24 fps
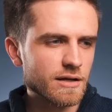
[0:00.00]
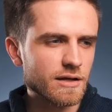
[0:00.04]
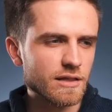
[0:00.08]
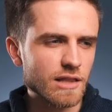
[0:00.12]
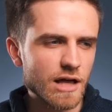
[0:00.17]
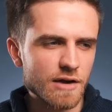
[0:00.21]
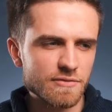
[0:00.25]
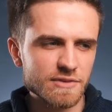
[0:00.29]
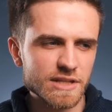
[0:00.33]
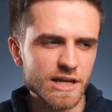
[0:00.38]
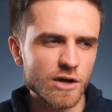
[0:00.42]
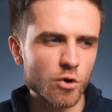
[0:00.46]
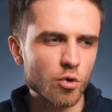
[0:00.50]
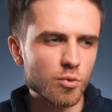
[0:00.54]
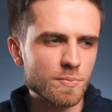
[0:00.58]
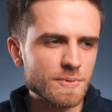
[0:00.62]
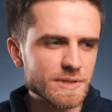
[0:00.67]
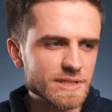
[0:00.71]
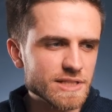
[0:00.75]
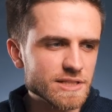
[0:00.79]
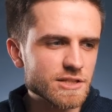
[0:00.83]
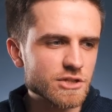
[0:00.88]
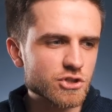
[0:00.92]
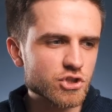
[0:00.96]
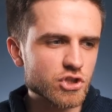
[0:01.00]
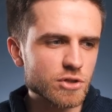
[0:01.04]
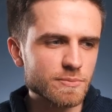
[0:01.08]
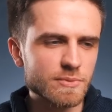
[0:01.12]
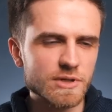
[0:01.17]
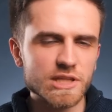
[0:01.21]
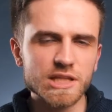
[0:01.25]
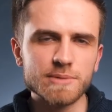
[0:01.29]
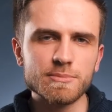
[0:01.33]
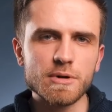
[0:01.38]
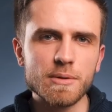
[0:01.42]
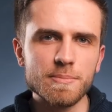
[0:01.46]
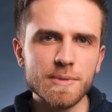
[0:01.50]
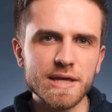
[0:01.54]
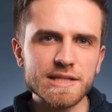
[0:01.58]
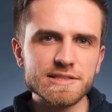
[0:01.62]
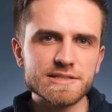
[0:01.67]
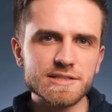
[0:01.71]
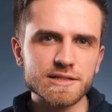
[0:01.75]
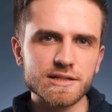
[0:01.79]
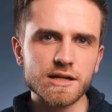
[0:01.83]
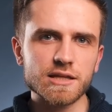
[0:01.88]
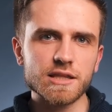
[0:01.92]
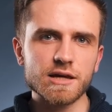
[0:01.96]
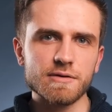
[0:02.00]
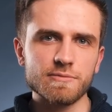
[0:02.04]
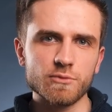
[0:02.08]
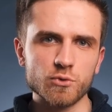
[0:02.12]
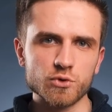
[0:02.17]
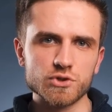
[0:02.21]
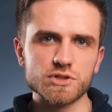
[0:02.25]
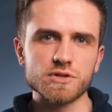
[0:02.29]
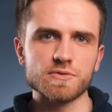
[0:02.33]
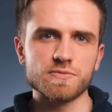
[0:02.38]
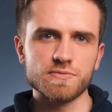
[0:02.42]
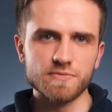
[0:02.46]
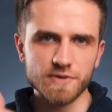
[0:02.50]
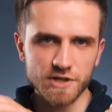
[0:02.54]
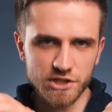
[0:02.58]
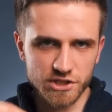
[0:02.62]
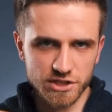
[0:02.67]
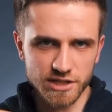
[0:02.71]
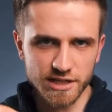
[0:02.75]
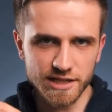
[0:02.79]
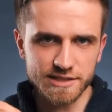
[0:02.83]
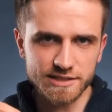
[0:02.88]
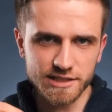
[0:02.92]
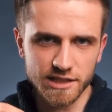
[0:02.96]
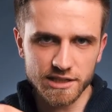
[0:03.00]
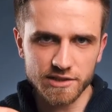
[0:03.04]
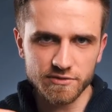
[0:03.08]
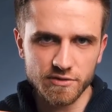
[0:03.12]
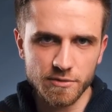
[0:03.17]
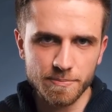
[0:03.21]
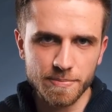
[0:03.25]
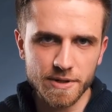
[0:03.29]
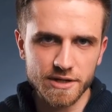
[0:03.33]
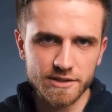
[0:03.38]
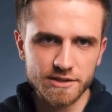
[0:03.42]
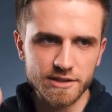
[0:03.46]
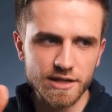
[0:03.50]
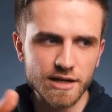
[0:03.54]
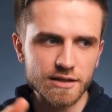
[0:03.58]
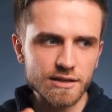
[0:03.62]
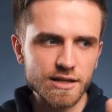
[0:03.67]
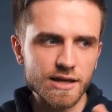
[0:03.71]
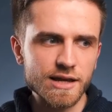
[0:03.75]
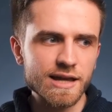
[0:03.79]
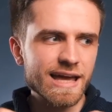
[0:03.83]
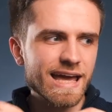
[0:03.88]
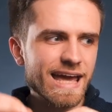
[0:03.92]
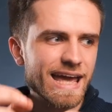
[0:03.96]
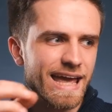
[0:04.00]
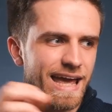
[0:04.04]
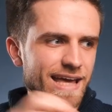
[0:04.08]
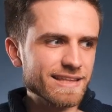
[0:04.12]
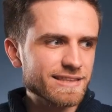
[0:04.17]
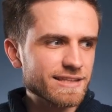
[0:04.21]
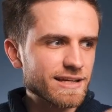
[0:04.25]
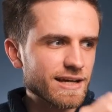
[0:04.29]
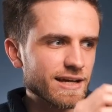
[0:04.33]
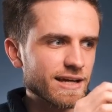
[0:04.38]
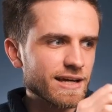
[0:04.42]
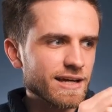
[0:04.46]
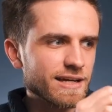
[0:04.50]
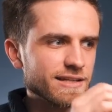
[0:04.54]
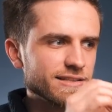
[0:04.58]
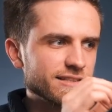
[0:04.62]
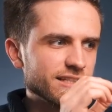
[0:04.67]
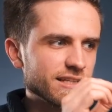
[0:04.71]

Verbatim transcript: Главное, убедитесь, чтобы на моменте, когда вы уже вышли из этого портала, это